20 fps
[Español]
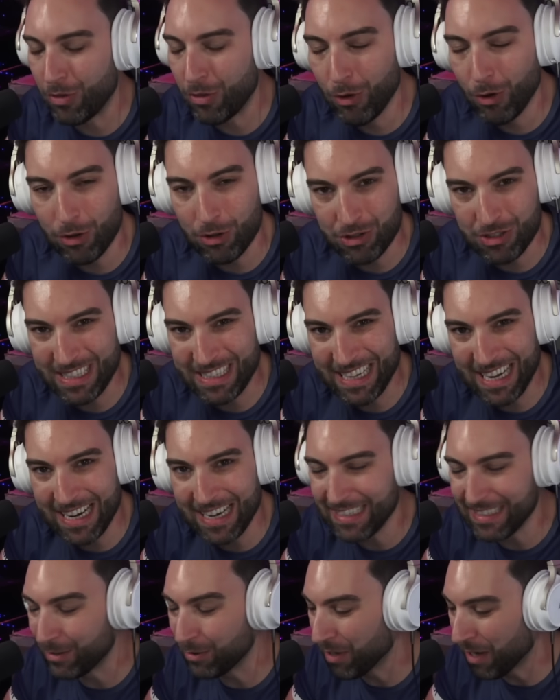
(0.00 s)
dos
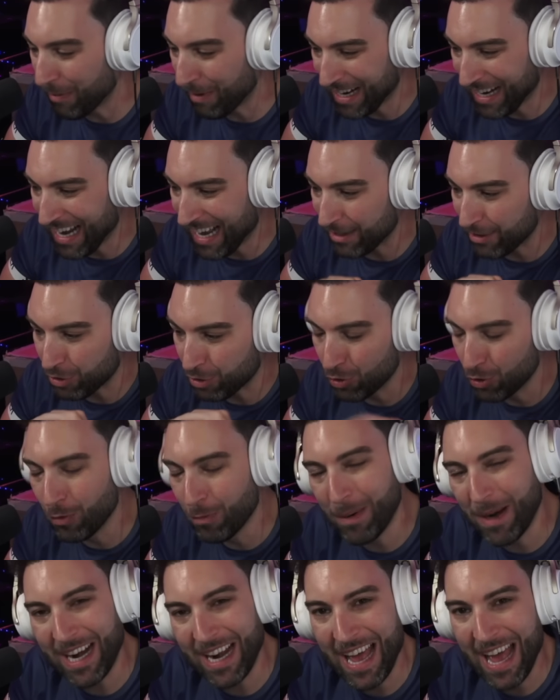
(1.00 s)
titanes de una manera
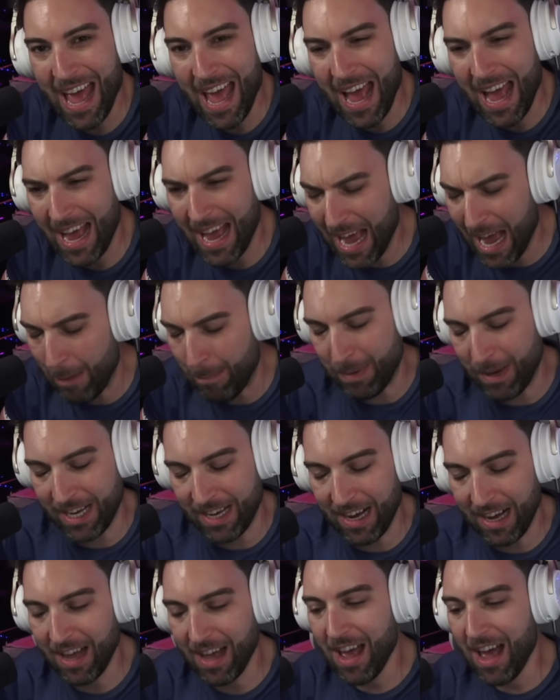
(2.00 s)
súper
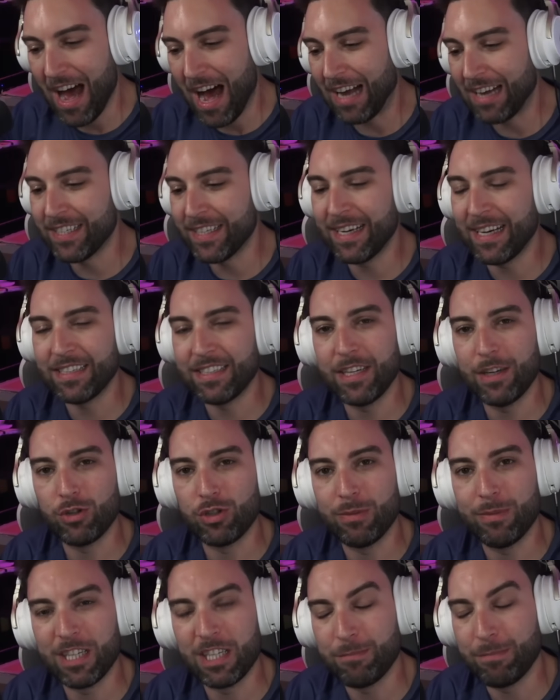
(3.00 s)
épica. Así que chicos, sin
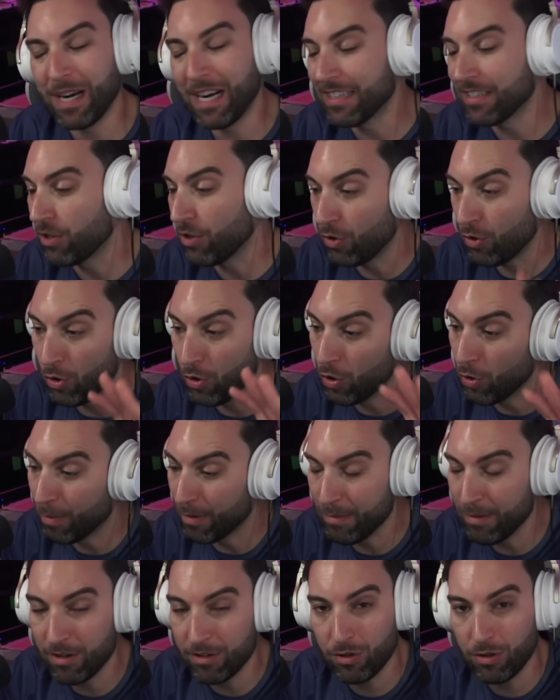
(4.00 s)
más esperas, lo
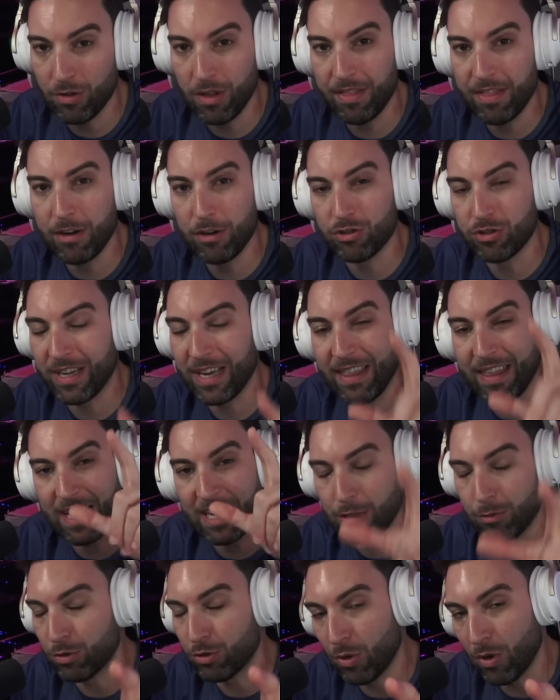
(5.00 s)
primero de todo deciros que dejéis
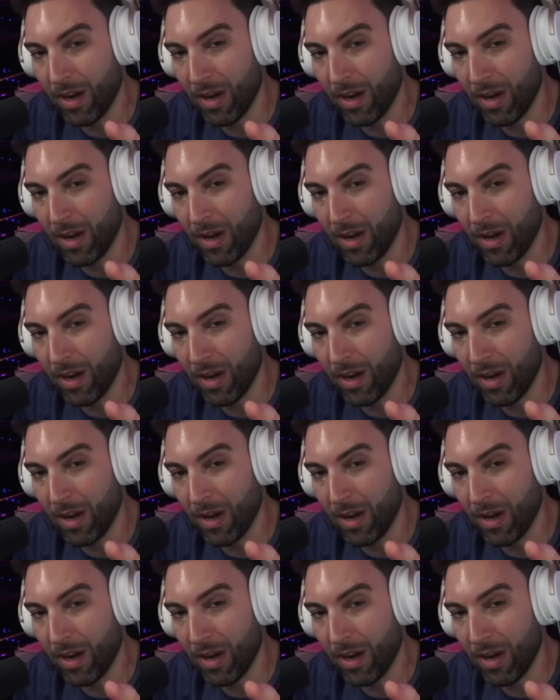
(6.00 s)
vuestro